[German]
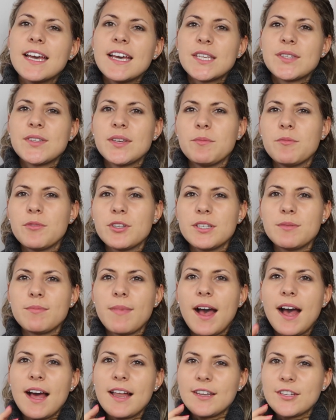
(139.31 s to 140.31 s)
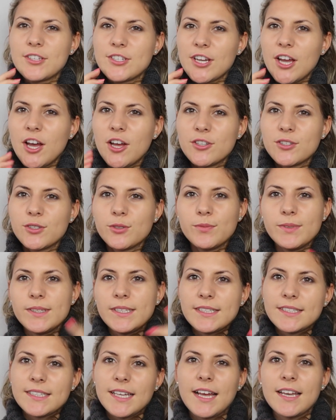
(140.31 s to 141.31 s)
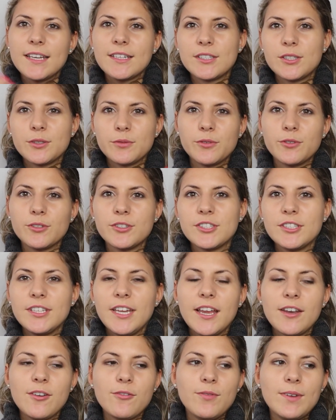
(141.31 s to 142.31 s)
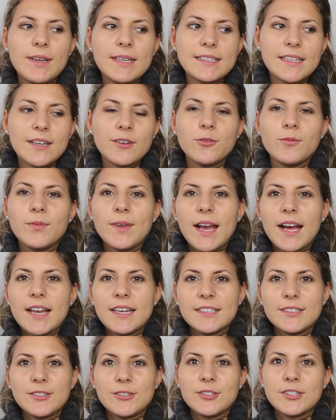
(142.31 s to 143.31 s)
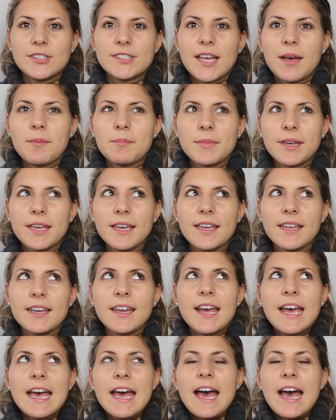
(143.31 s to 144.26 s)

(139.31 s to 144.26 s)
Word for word: Deswegen muss ich mal alles schauen, so wie das alles so funktioniert und wie das dann irgendwie alles so zusammengeht.